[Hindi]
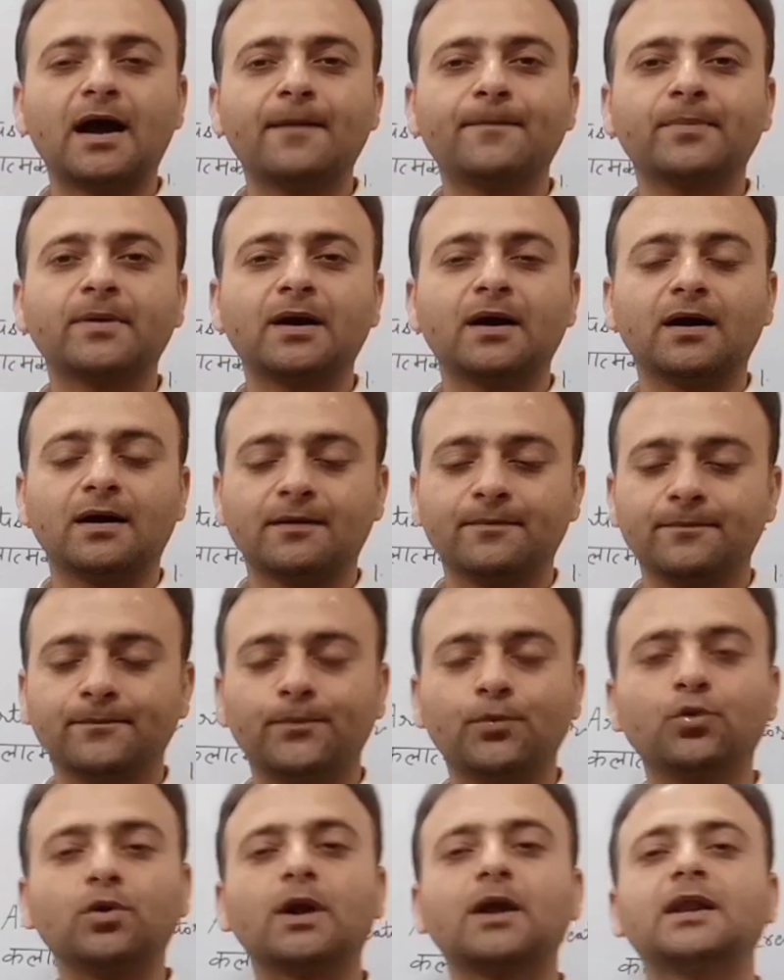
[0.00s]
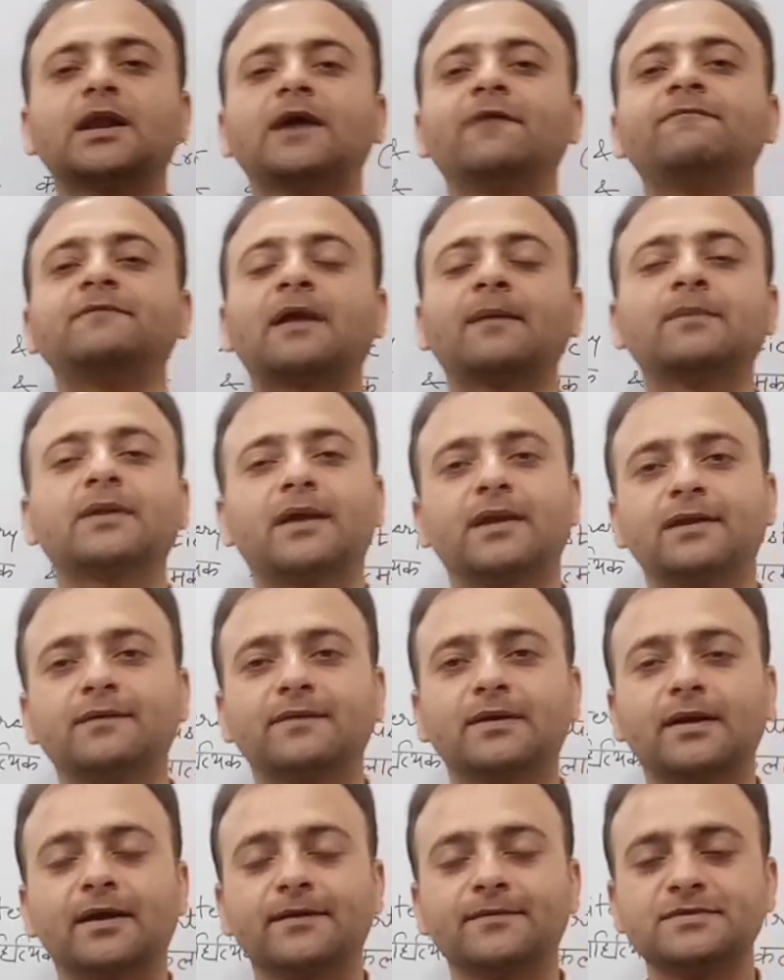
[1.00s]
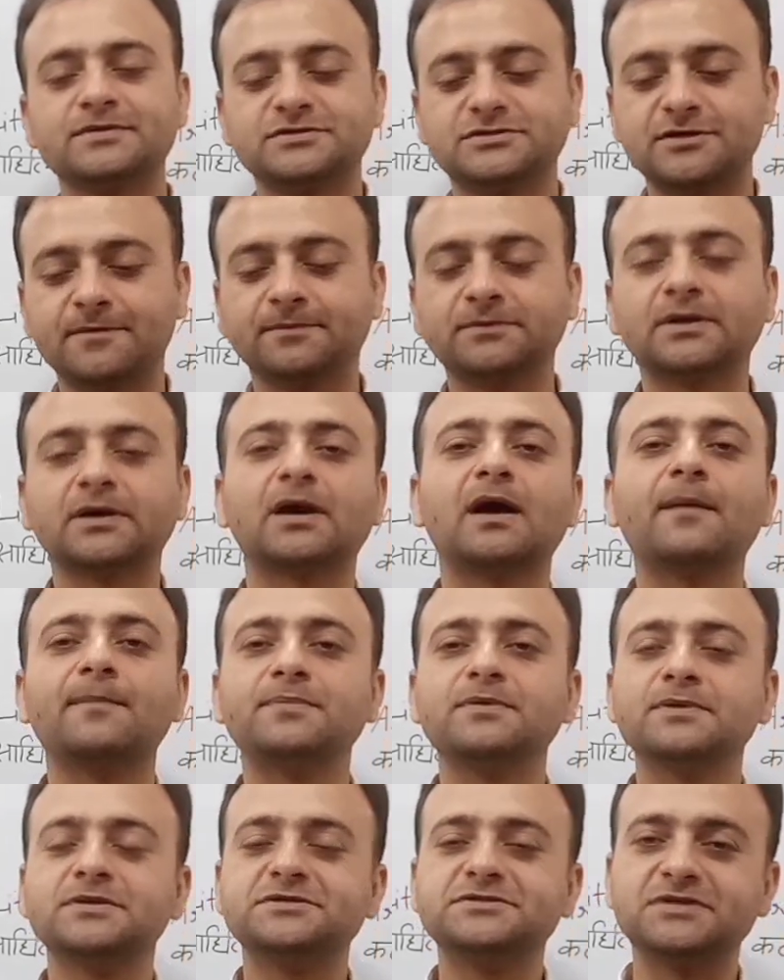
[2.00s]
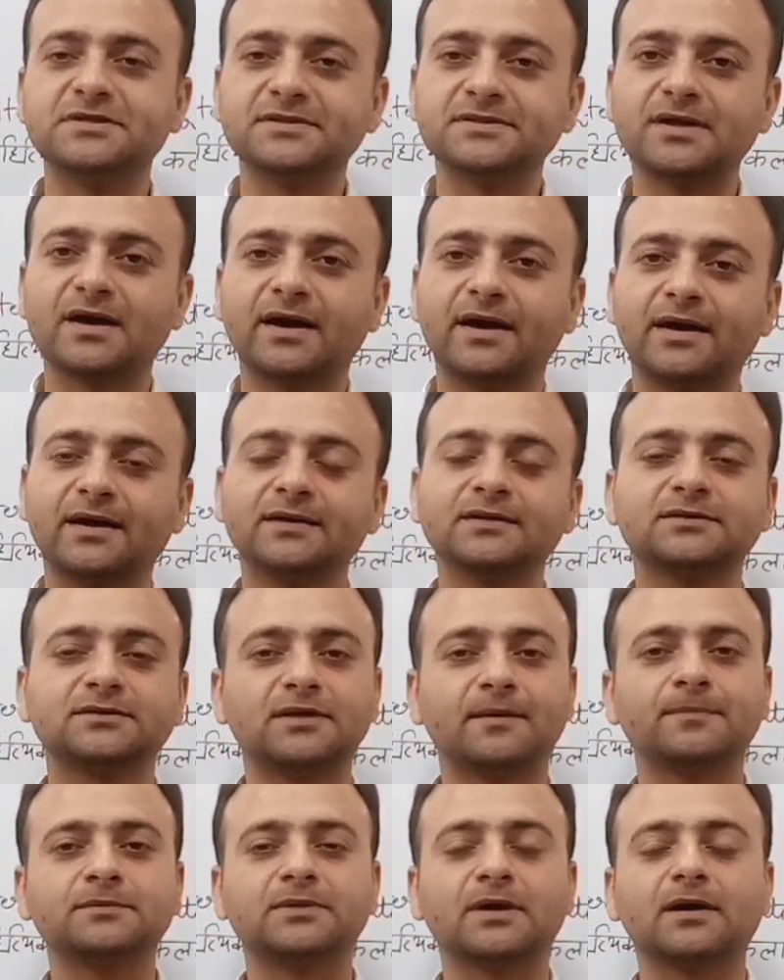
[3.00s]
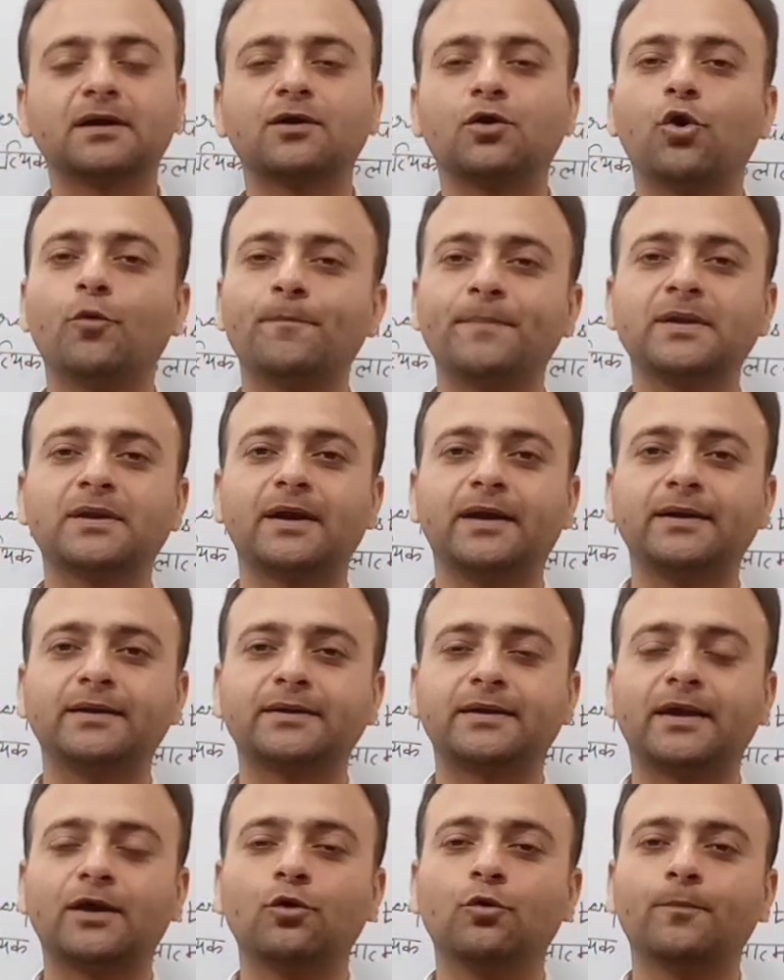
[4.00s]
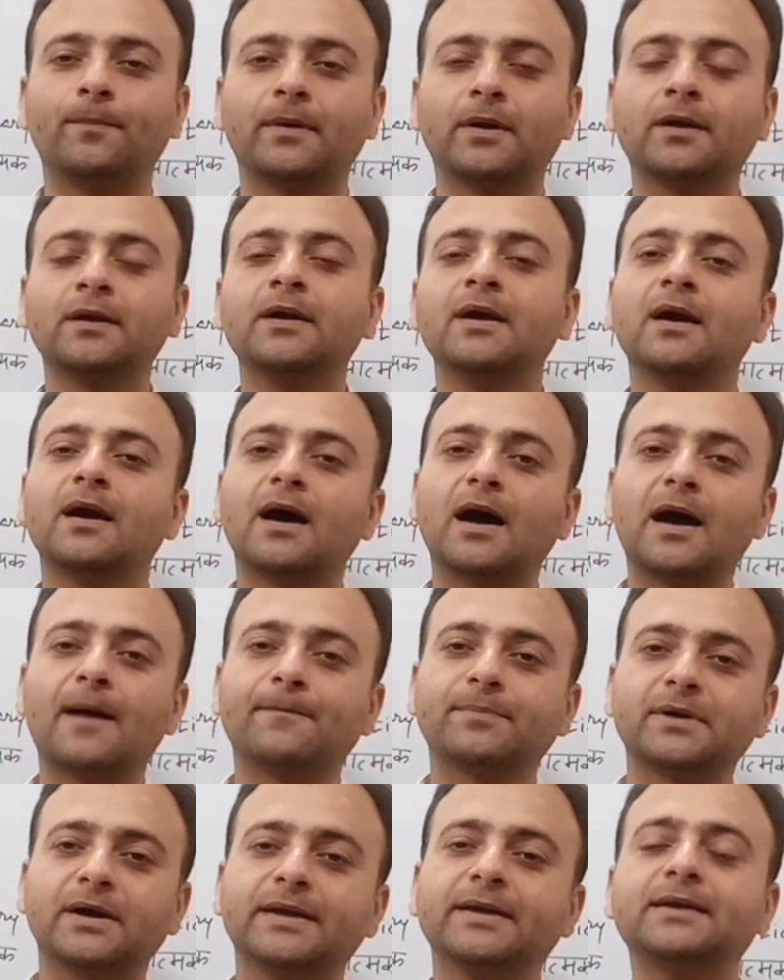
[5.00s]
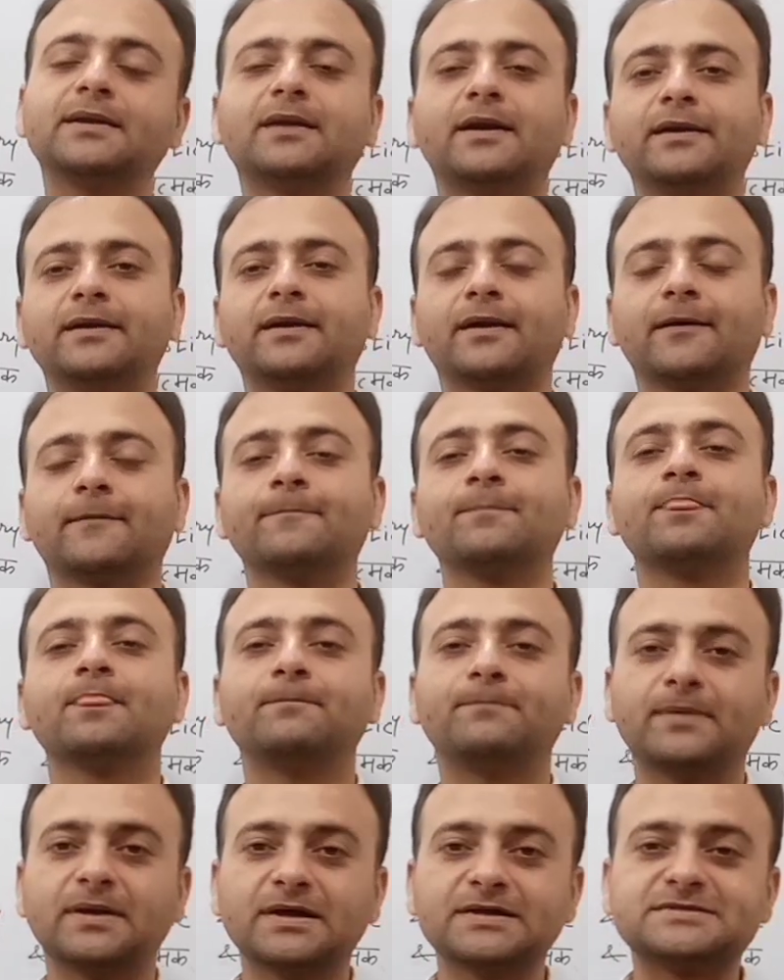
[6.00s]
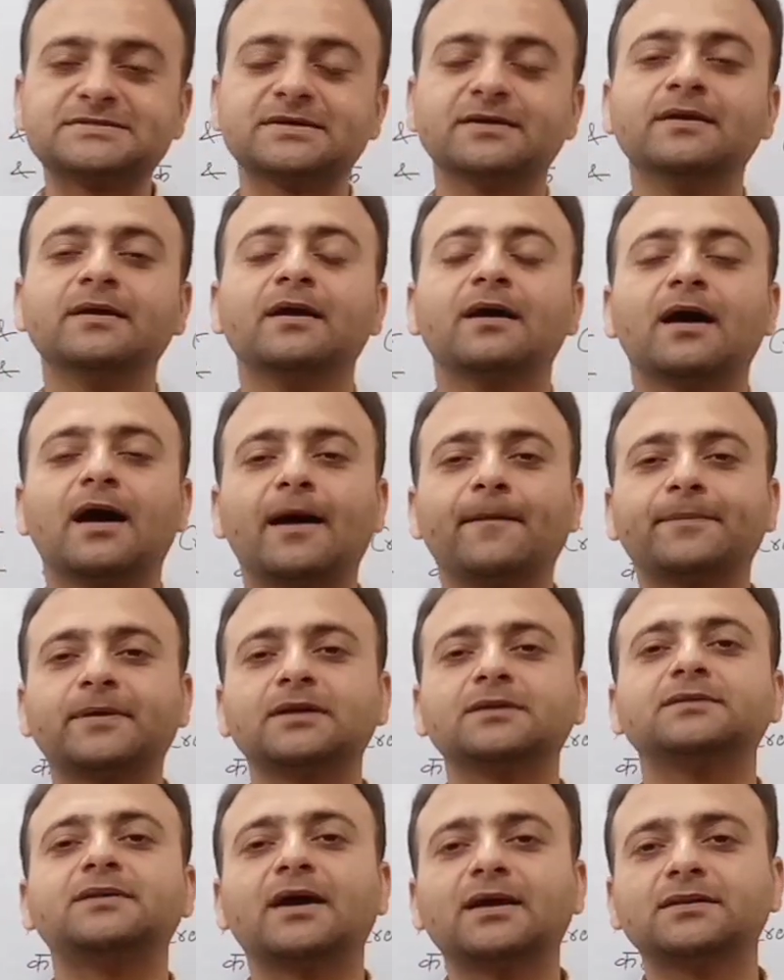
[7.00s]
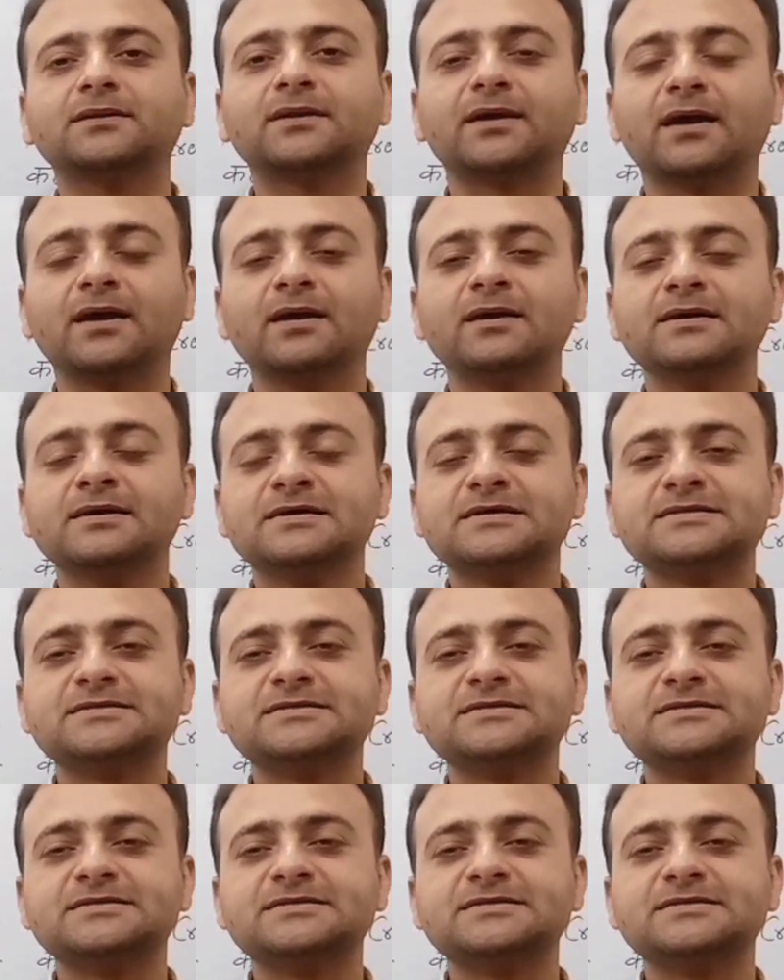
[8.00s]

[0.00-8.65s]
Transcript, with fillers: आपका पूरा लाइफ टाइम रहने वाला है जब तक आप जिंदा है तब तक कॉपीराइट के ऊपर आपका ही राइट है प्लस आपकी डेथ के